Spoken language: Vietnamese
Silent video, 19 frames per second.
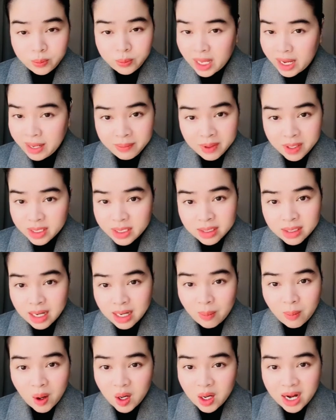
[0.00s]
tìm được cái trường
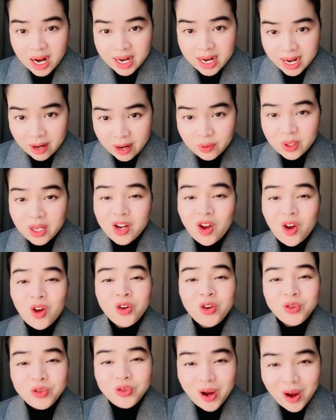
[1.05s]
học online nào thì có
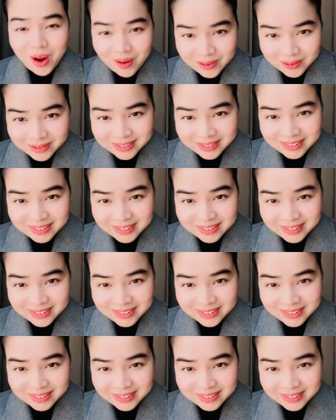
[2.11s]
Google